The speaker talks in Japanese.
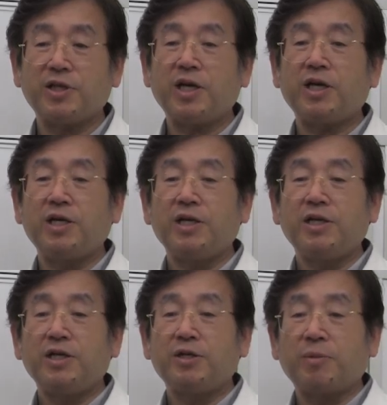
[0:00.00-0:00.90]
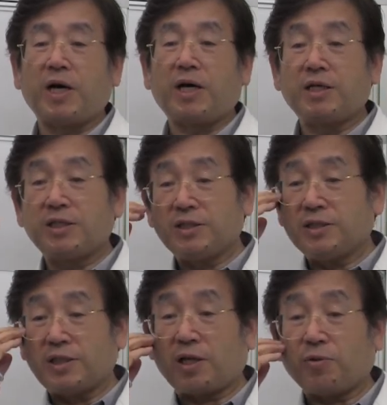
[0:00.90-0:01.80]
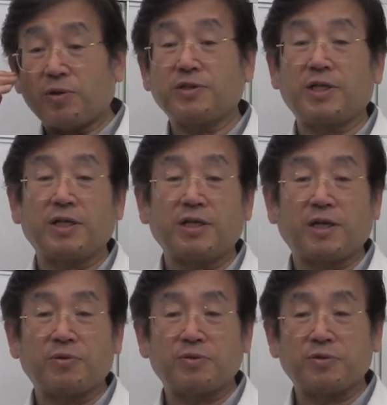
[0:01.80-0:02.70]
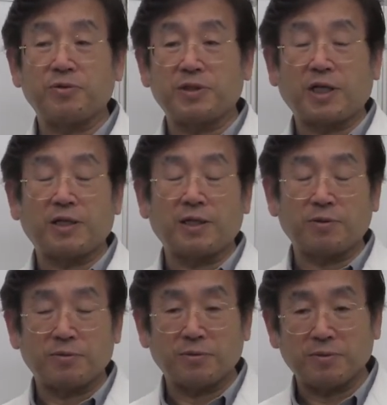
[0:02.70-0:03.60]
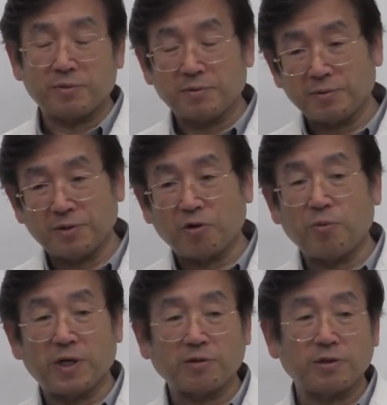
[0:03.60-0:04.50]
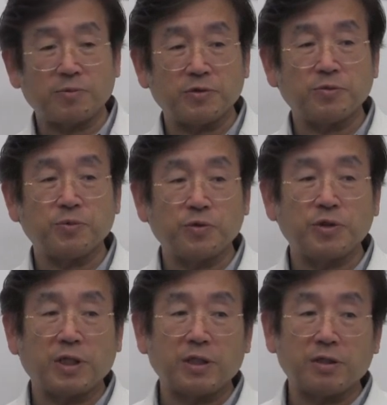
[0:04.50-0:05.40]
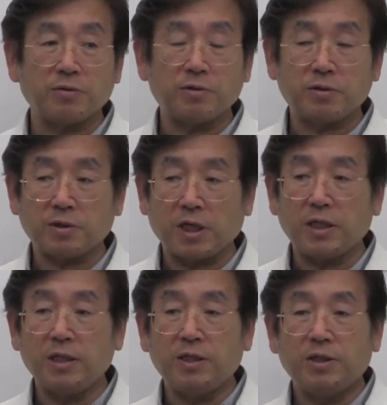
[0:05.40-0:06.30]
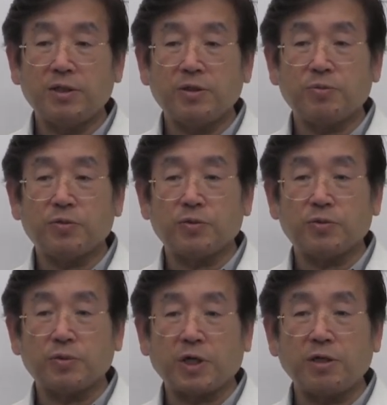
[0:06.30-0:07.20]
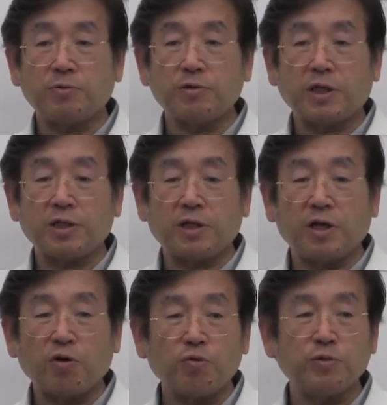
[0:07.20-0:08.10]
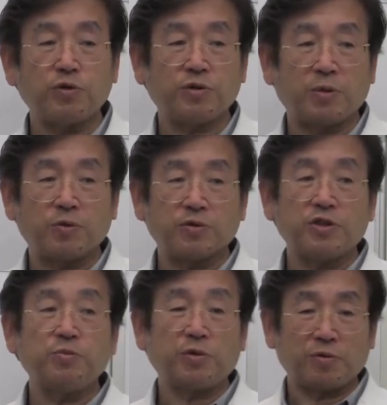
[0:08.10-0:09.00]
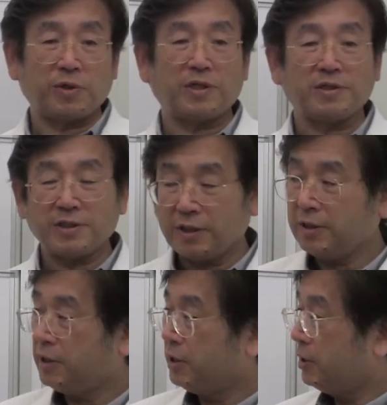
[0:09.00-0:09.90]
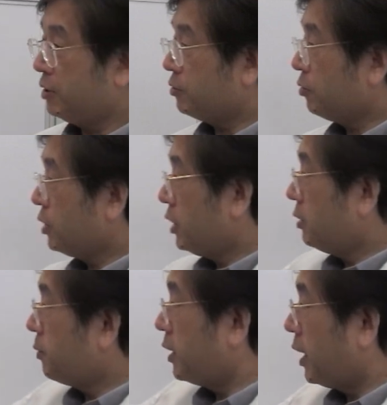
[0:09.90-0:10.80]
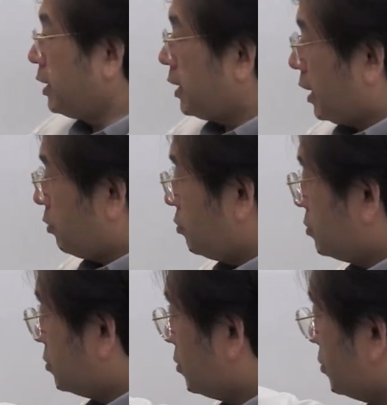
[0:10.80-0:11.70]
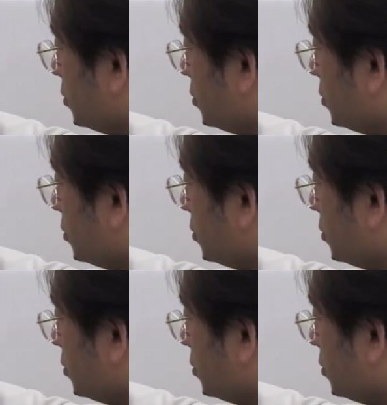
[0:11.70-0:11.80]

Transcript: でまあやっとですねあのそういうなあの寝込まなくても済むようになっていくっていうぐらい回復過程で寝込むというのはもうつきものなんですねそれがまあなぜかというこ